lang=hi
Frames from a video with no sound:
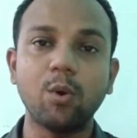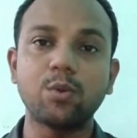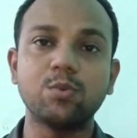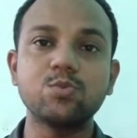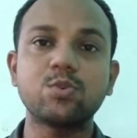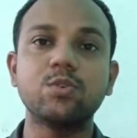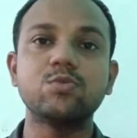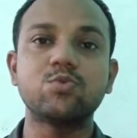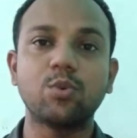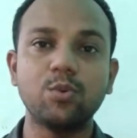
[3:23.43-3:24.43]
और
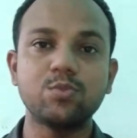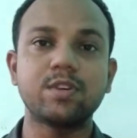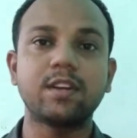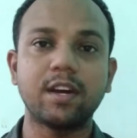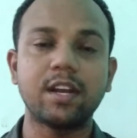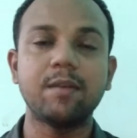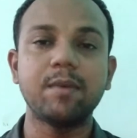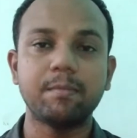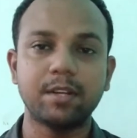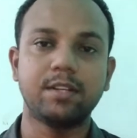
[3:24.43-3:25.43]
उसको सोल्यूशन करने
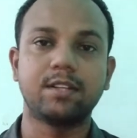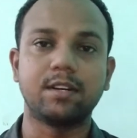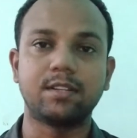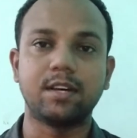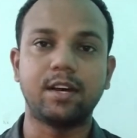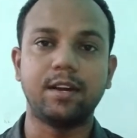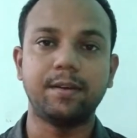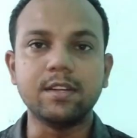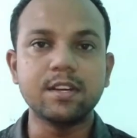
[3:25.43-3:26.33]
में मदद करता है